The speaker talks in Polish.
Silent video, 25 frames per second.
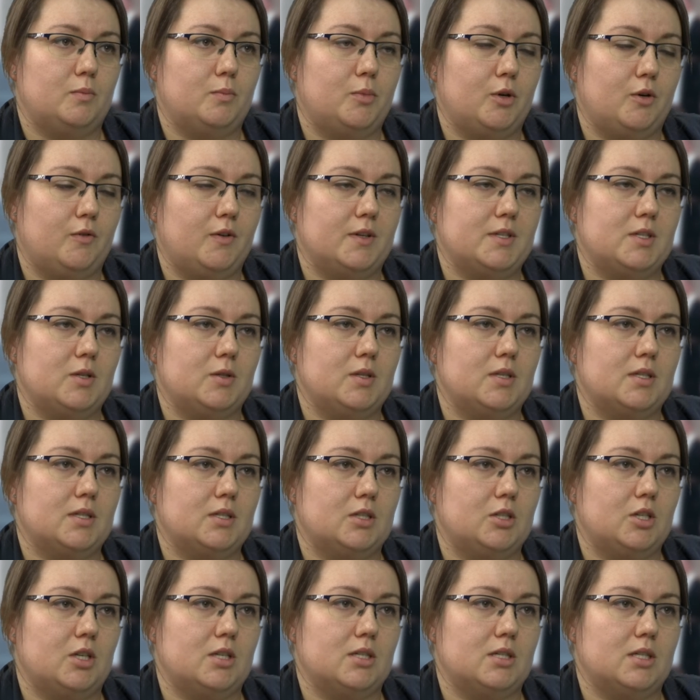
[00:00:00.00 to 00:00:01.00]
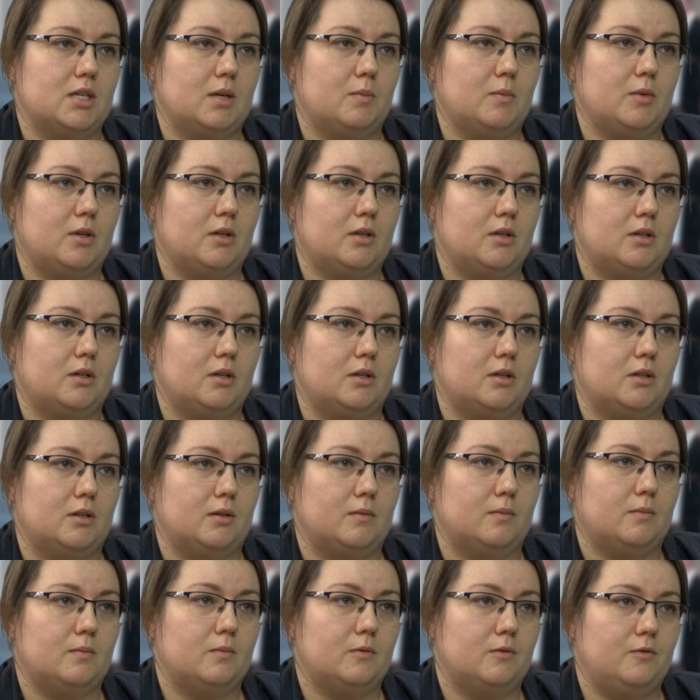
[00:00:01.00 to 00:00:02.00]
prowadzone z księdzem
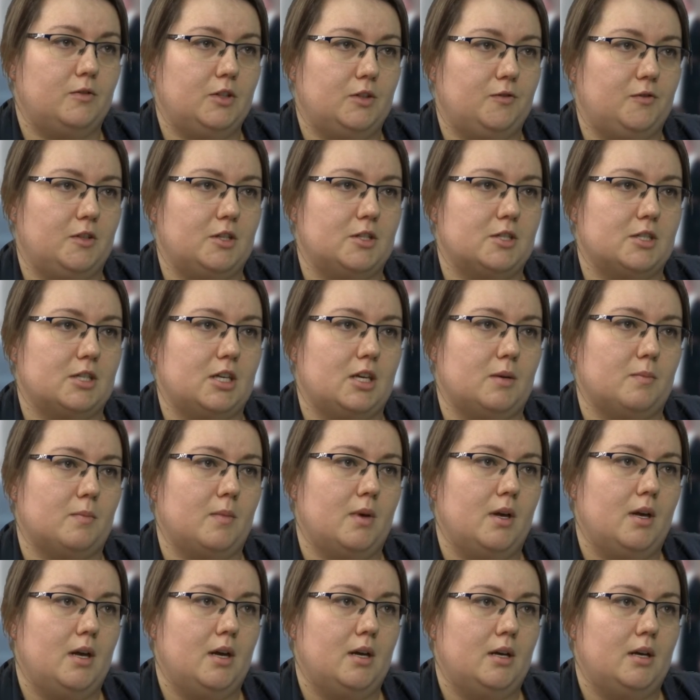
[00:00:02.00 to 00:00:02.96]
e, Witwickim,